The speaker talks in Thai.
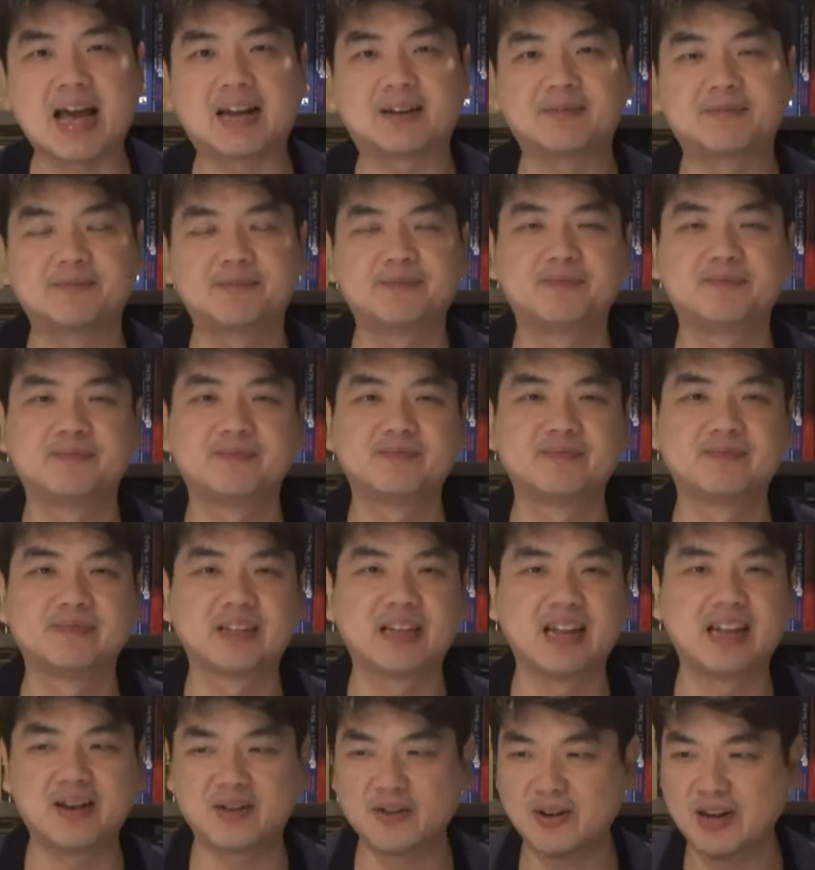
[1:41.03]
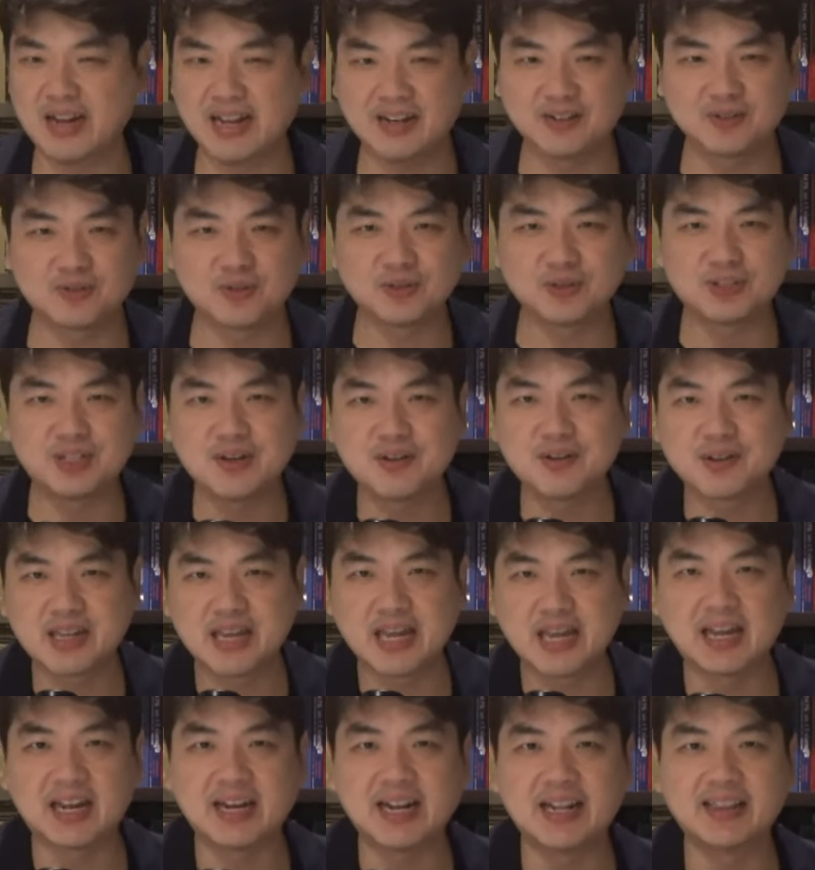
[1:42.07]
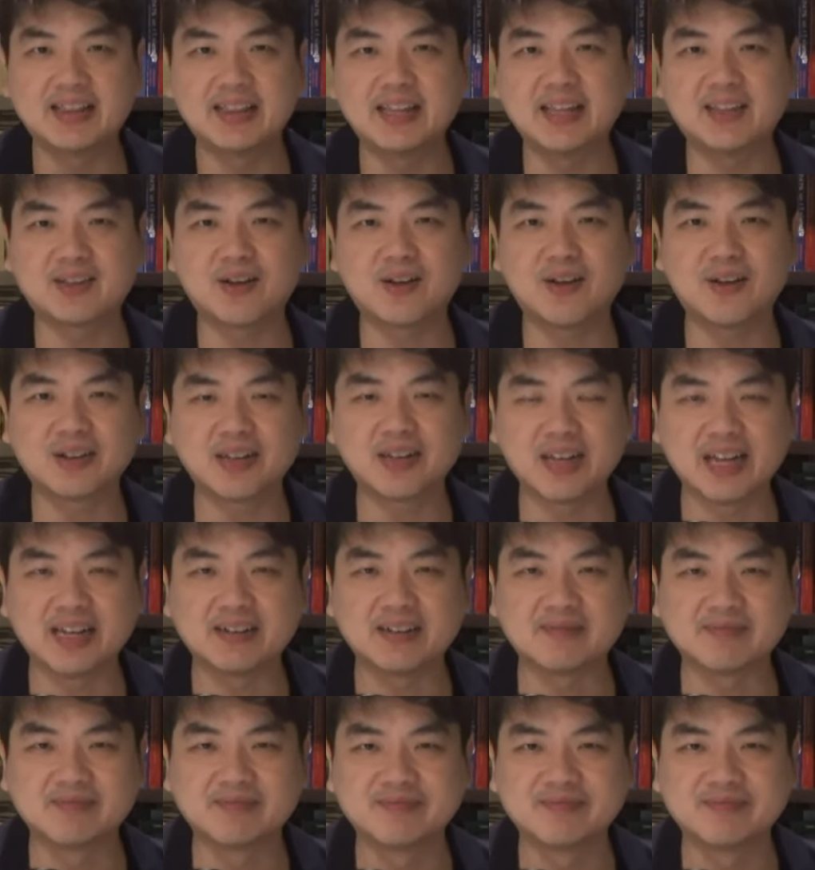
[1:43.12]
28 แล้วก็เล่นโซเชียลเก่งเล่น TikTok เก่ง